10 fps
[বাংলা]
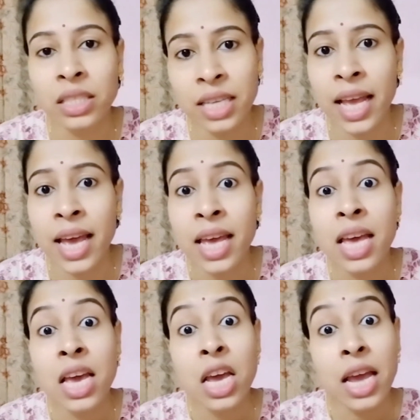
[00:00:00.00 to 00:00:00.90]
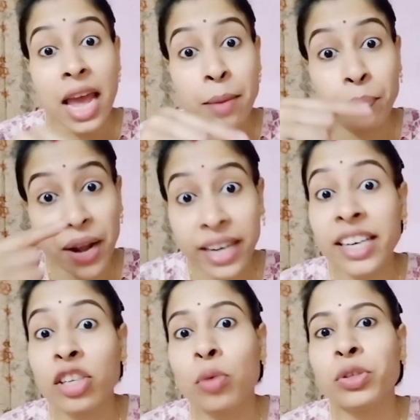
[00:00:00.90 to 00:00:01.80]
যে এই
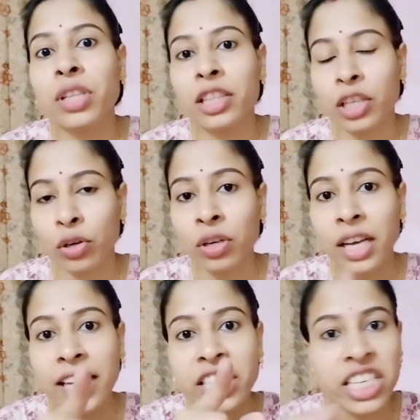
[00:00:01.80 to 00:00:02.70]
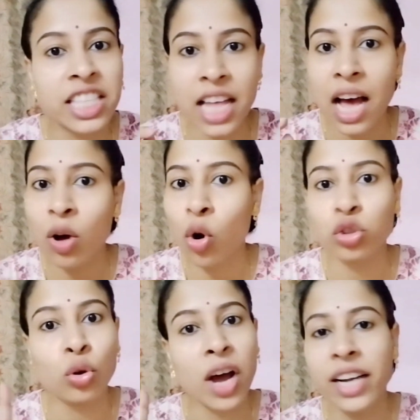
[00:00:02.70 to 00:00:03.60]
প্রেগনেন্ট অবস্থাতেও এই সীতা
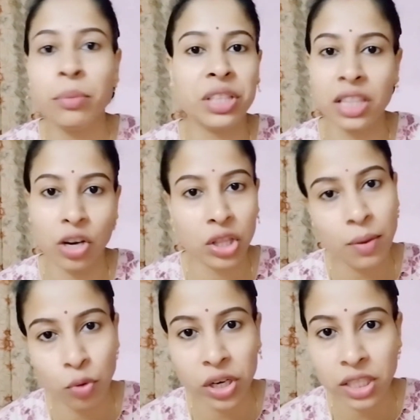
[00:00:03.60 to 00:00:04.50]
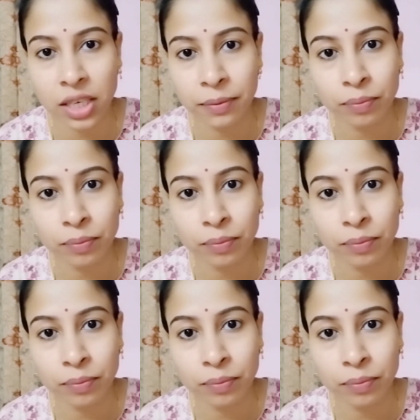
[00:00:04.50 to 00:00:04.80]
কতখানি মিথ্যে কথা বলেছে